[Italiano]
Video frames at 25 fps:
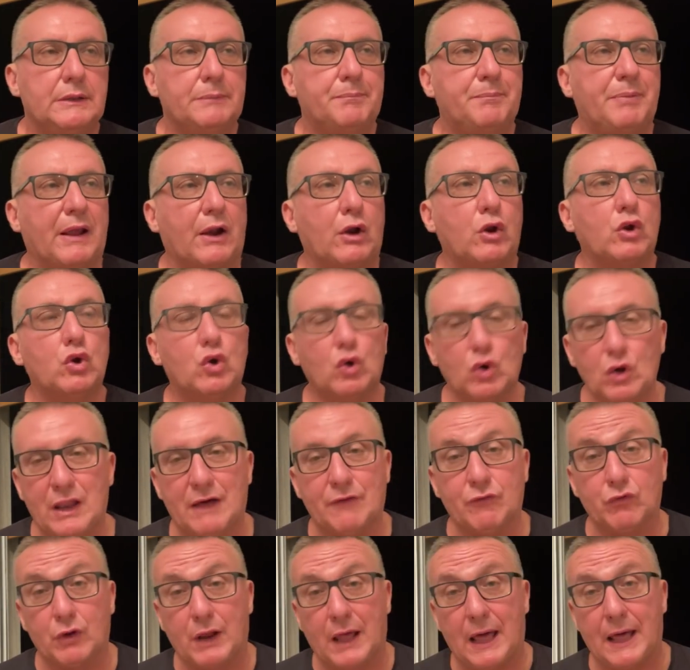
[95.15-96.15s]
per non
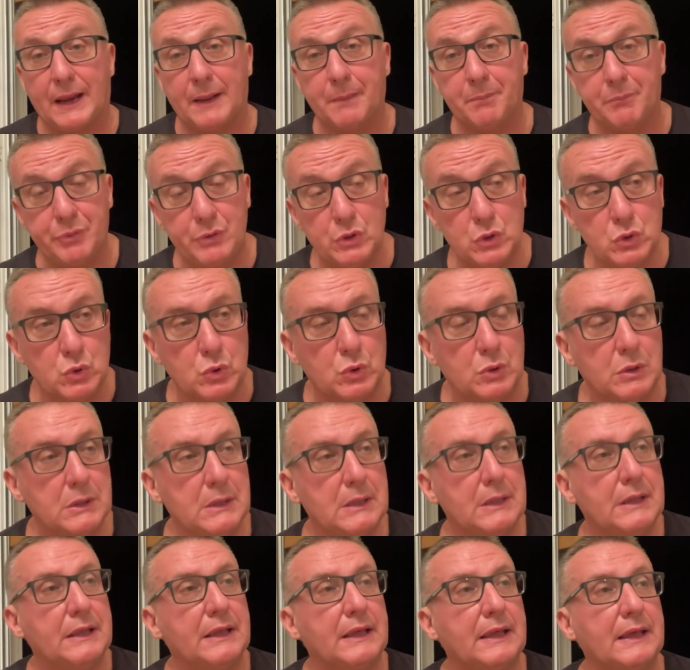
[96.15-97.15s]
lavorare più
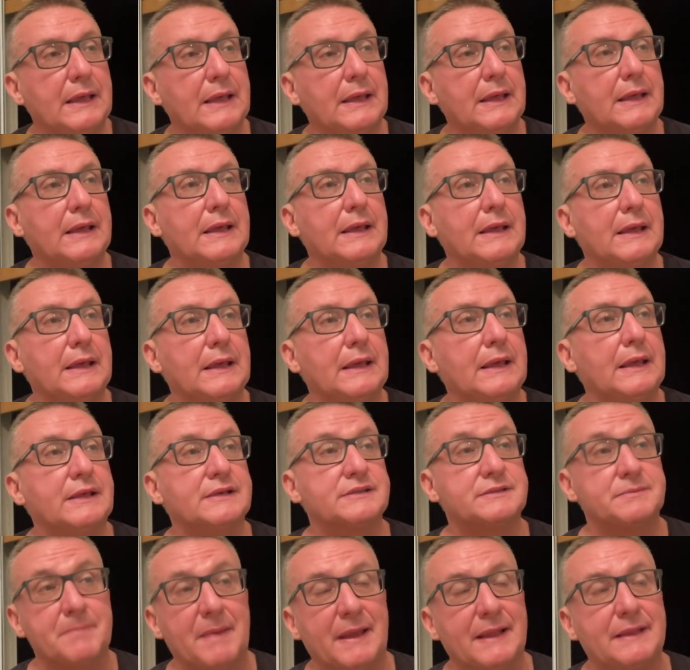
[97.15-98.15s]
e, e
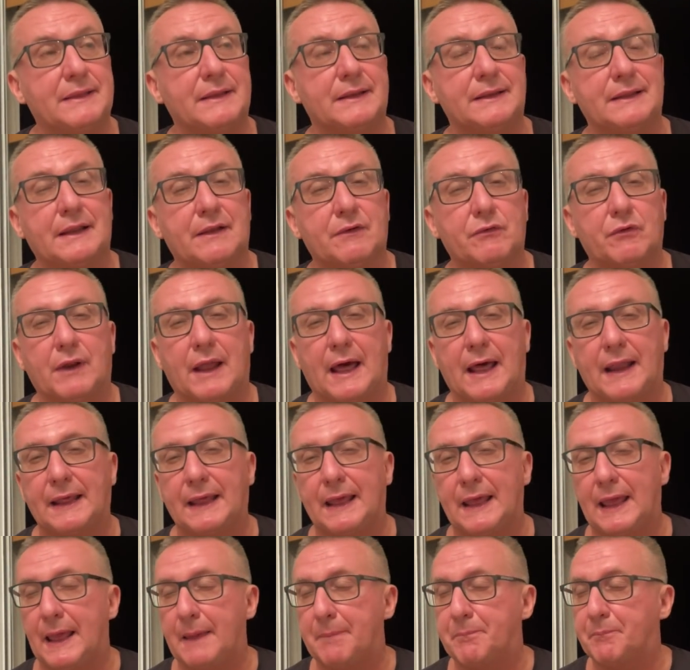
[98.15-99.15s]
smettere di
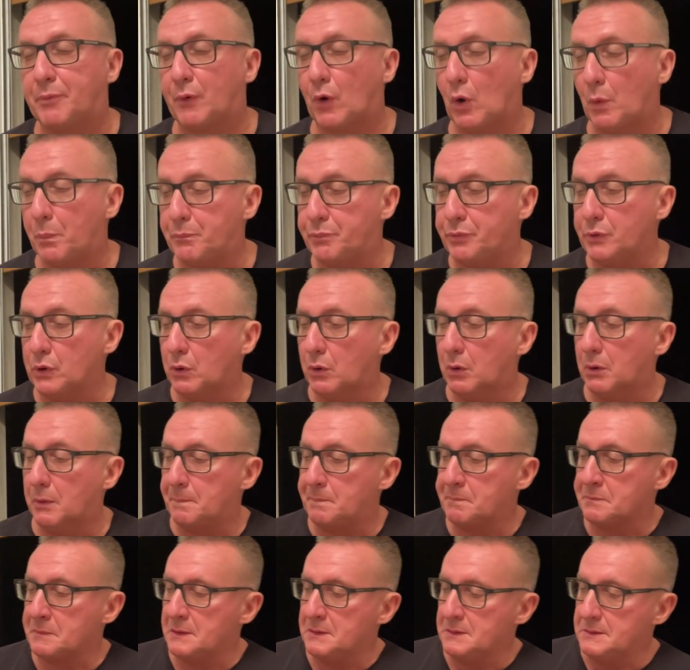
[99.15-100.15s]
lavorare è
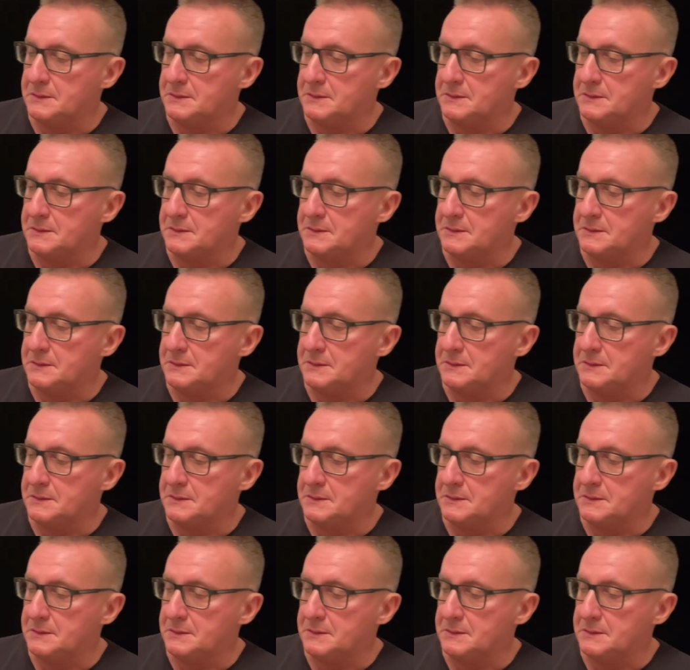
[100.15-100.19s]
proprio